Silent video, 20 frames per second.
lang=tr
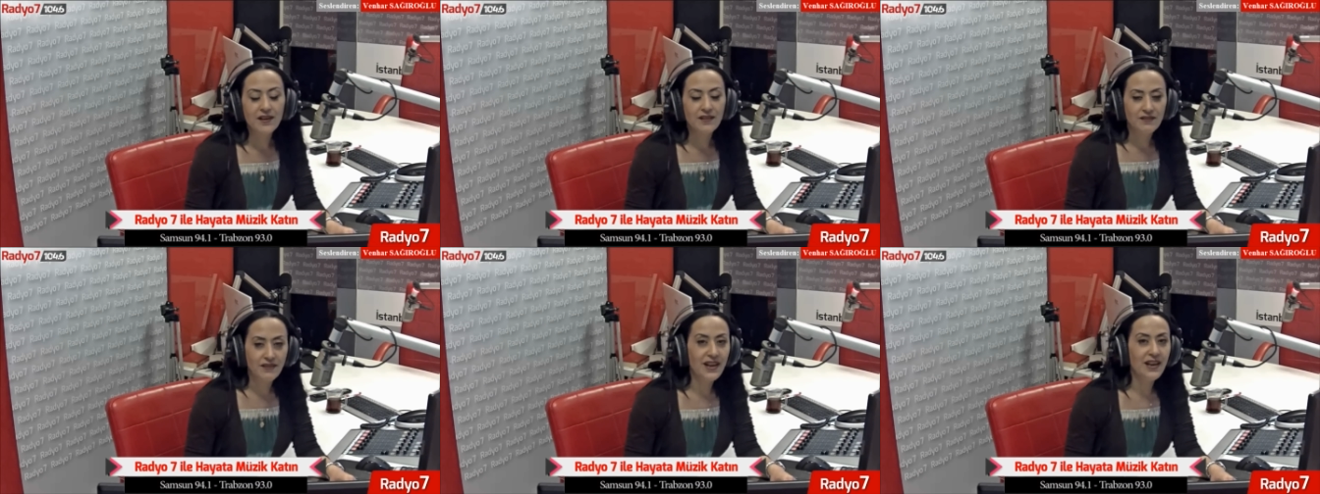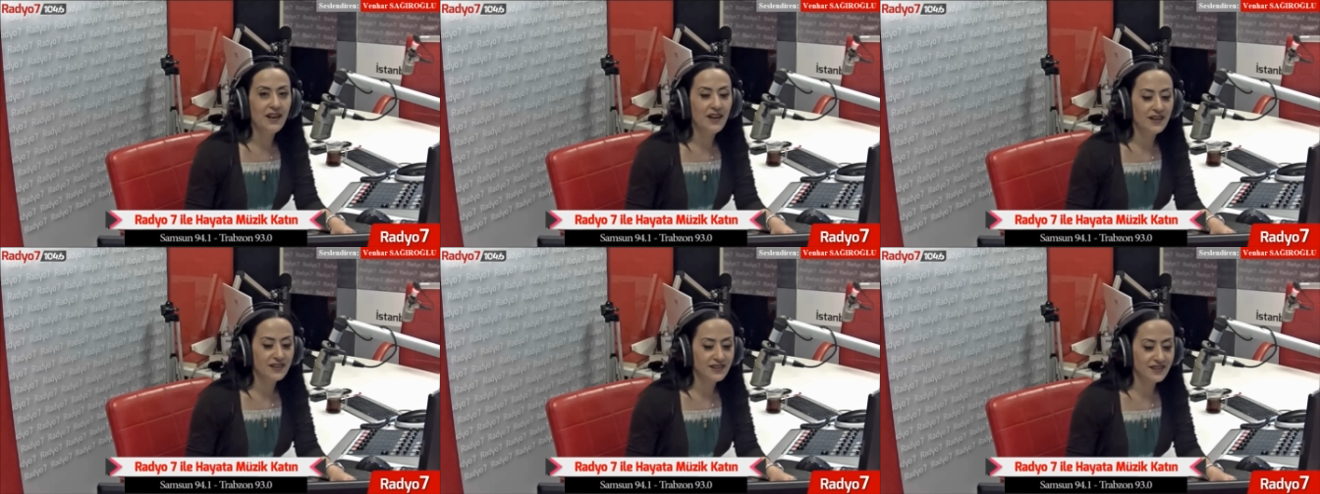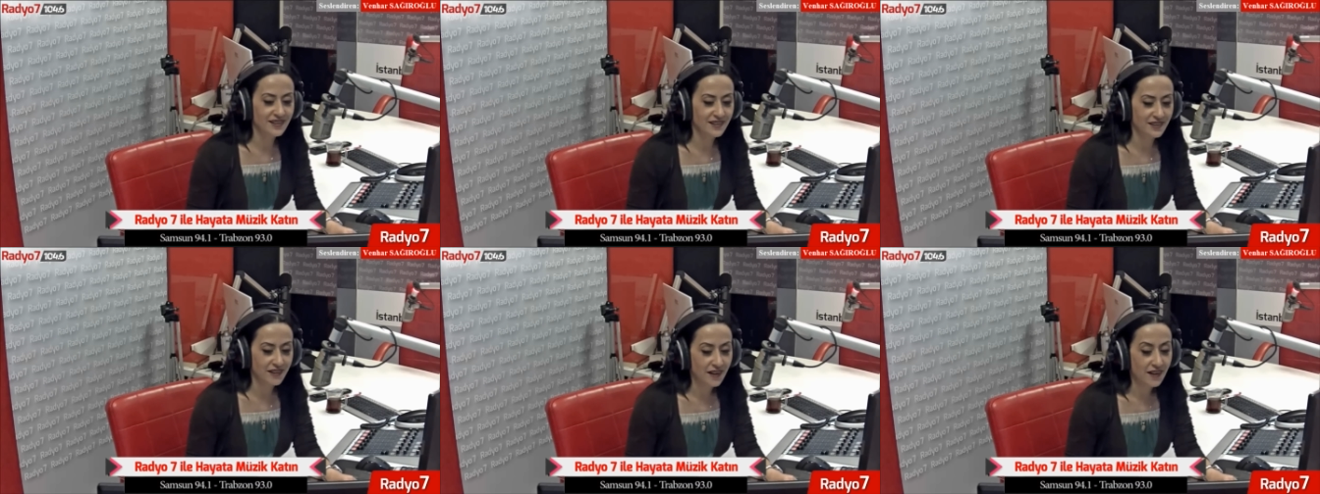
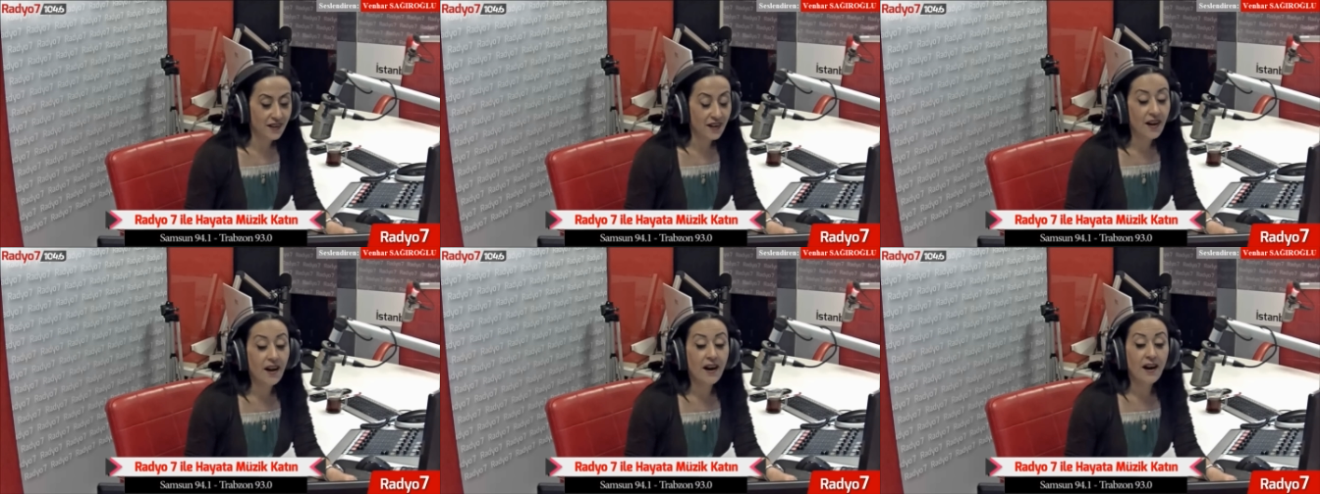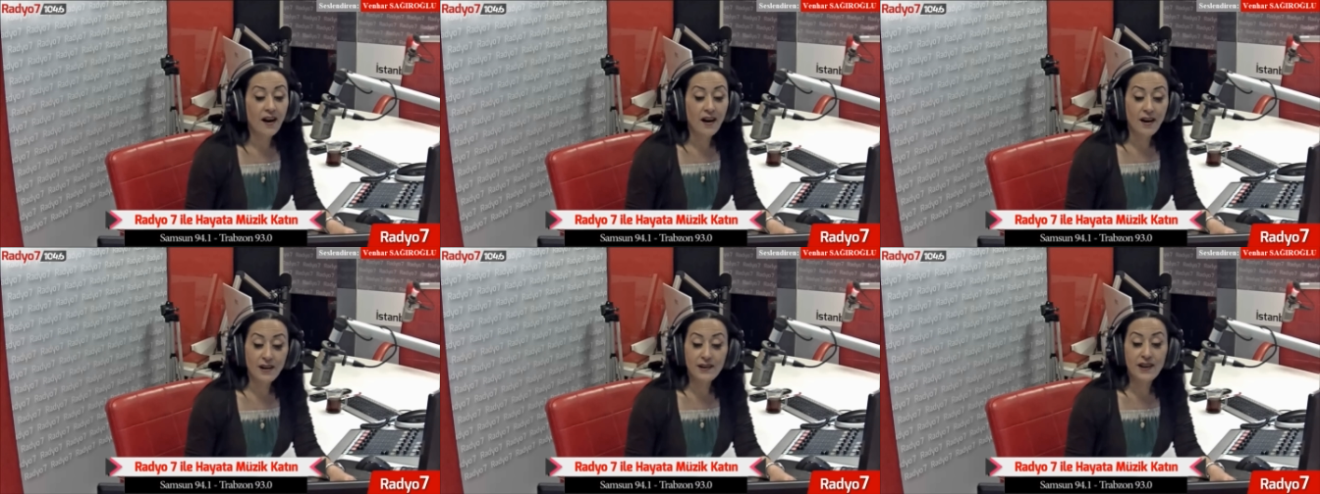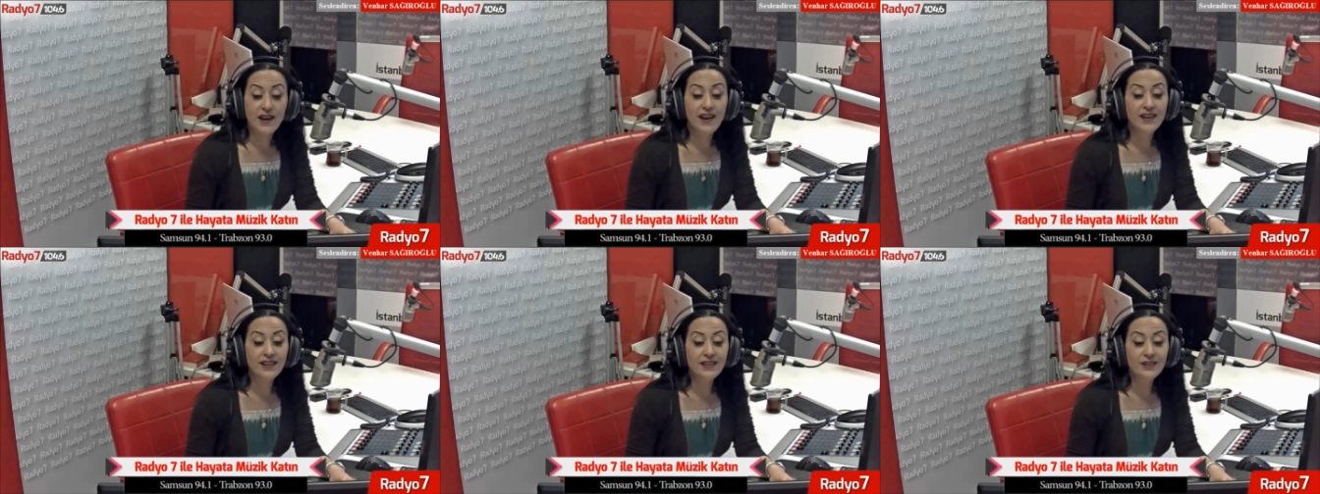Velhasıl
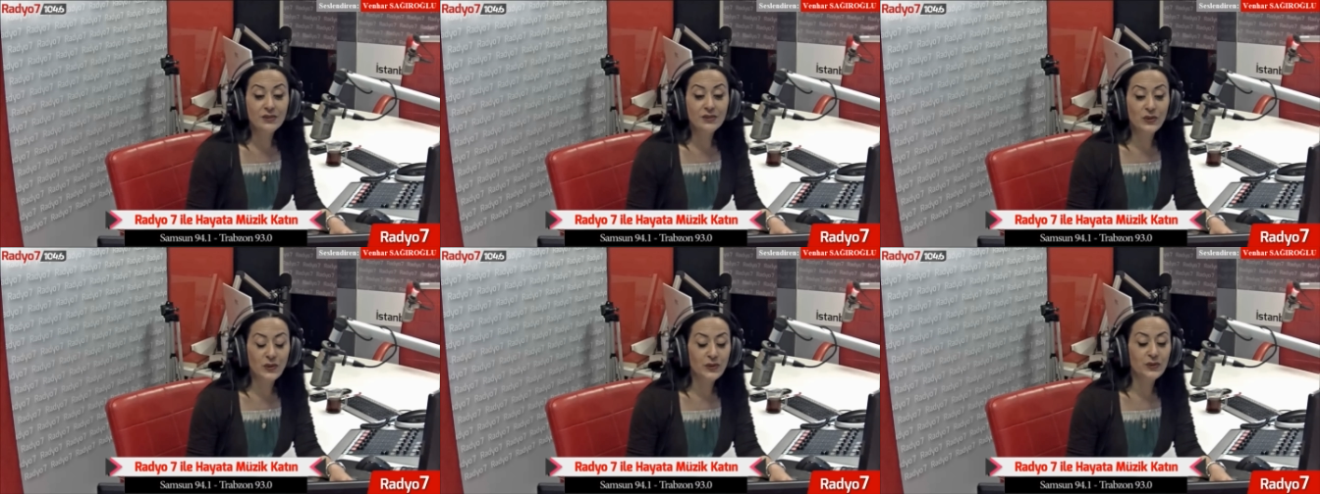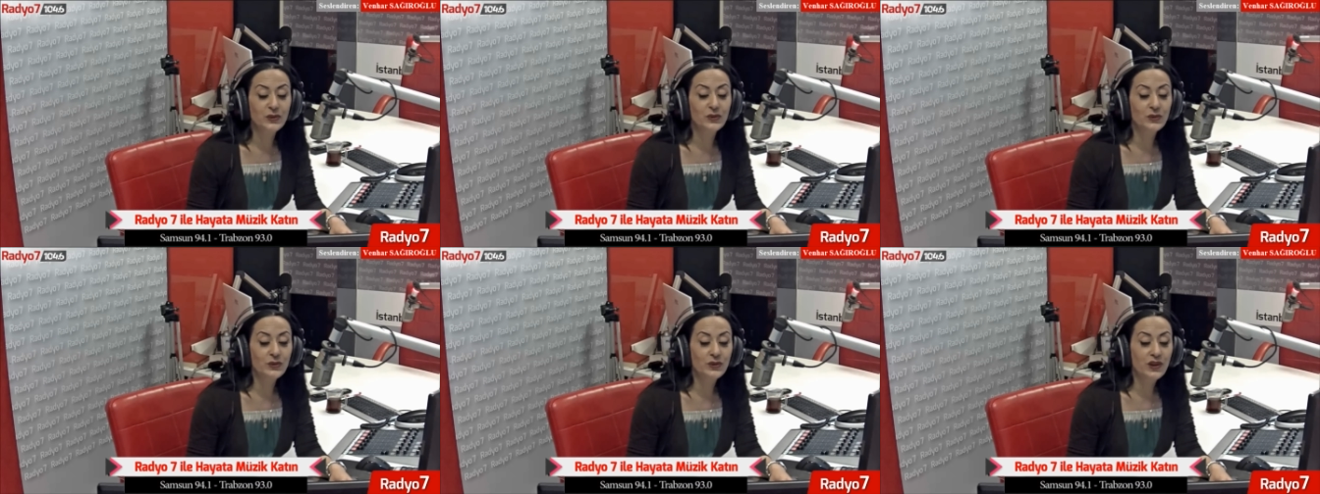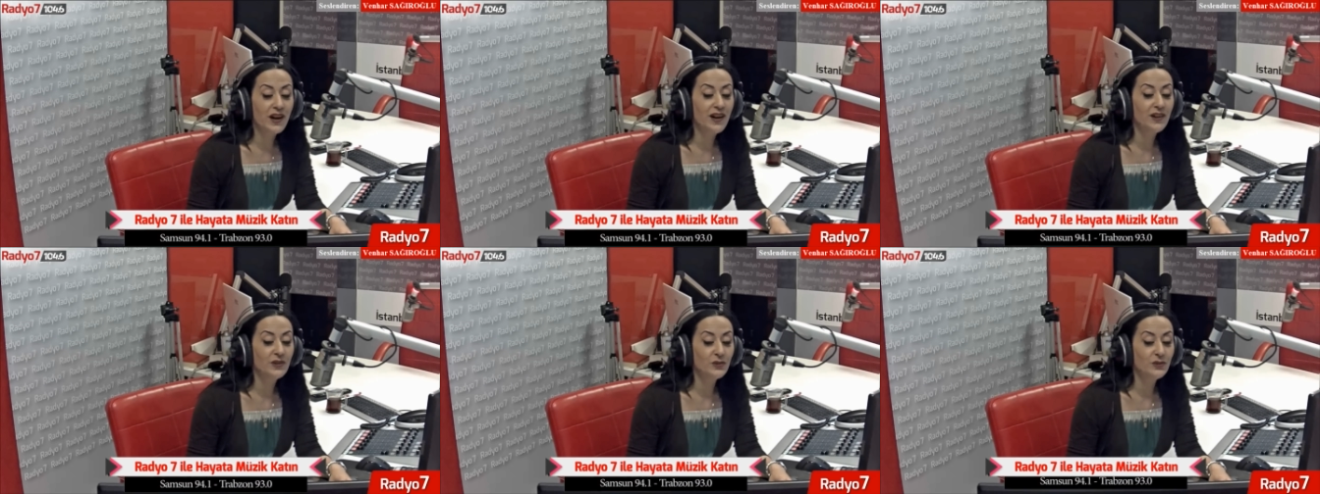Allah'ın koyduğu
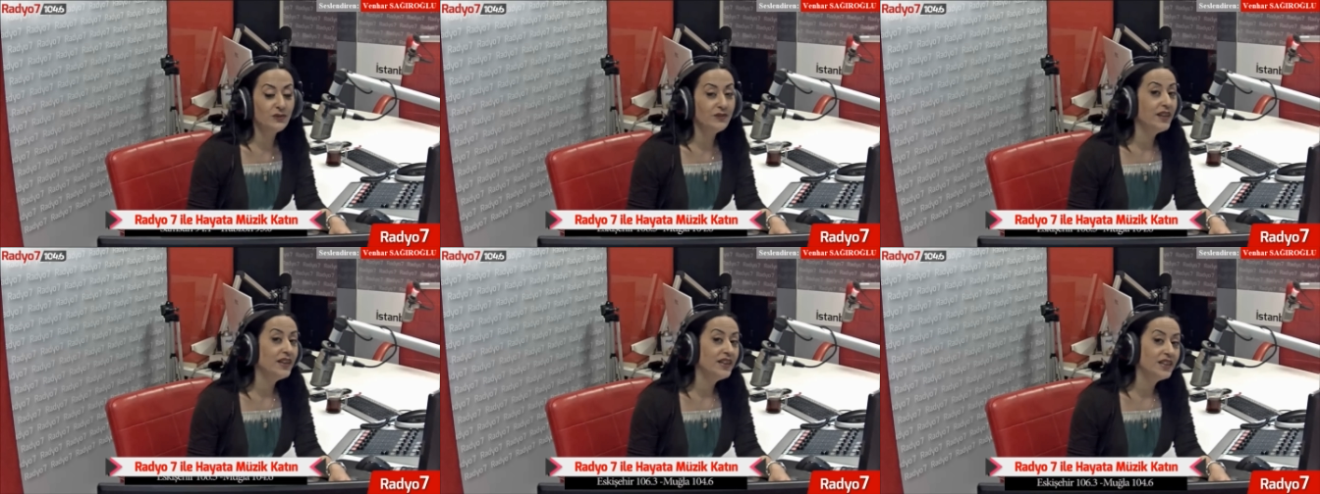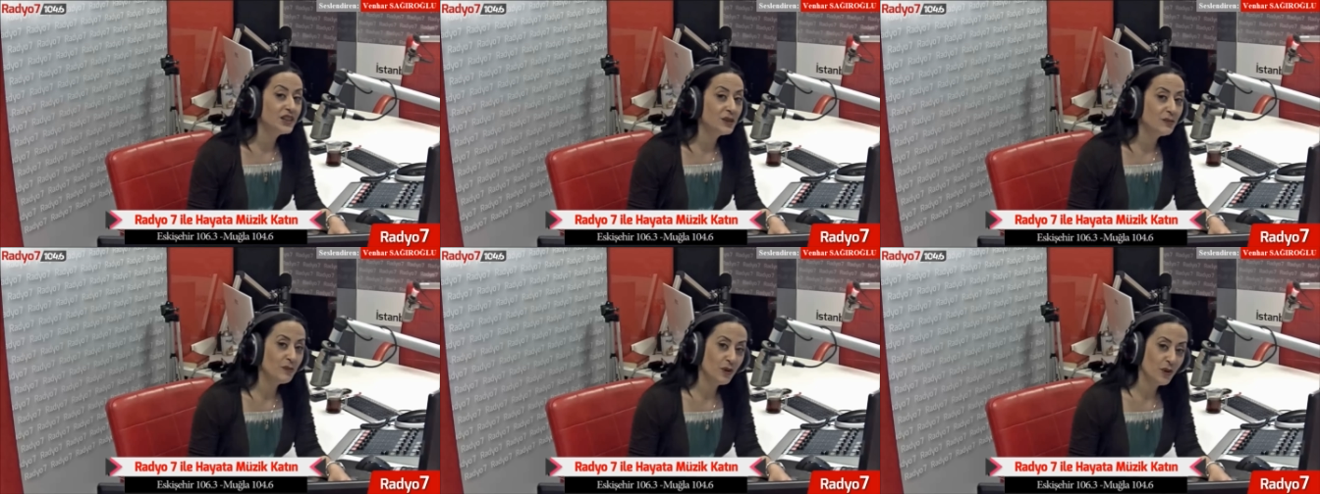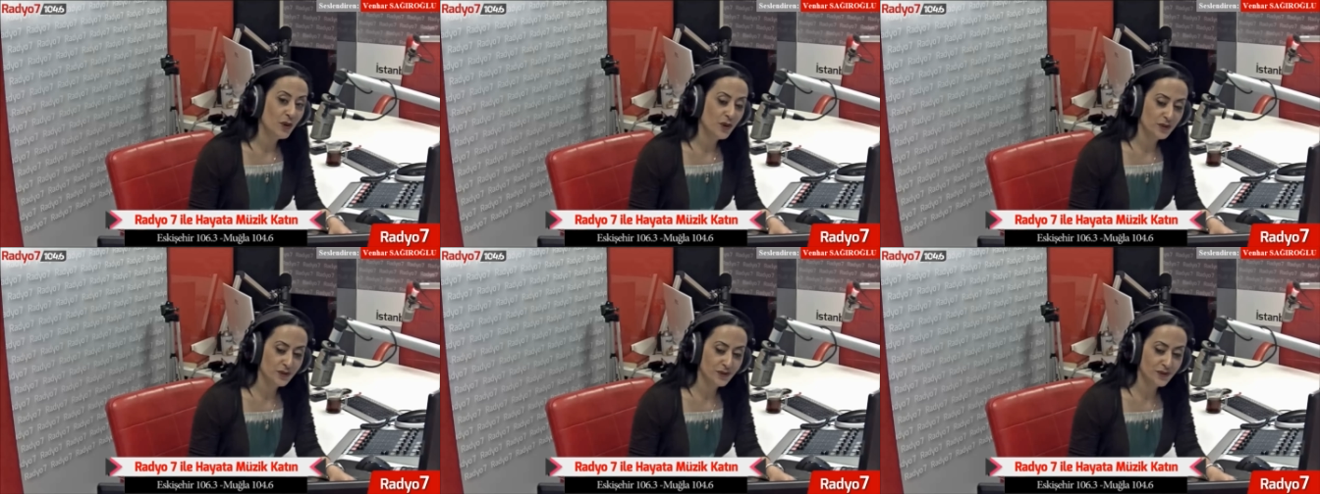kanun
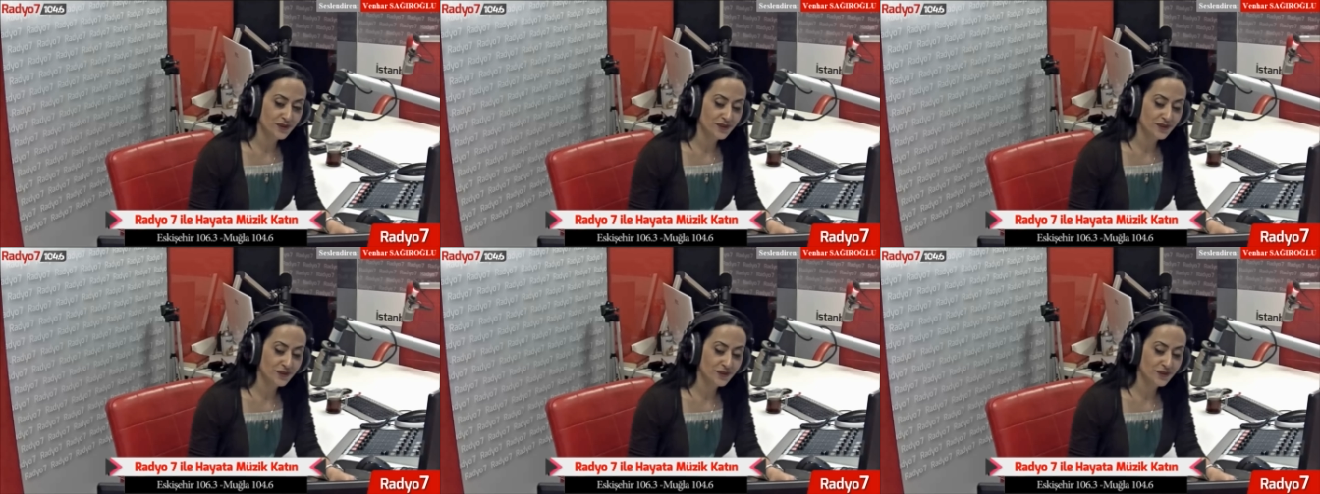değişmiyor.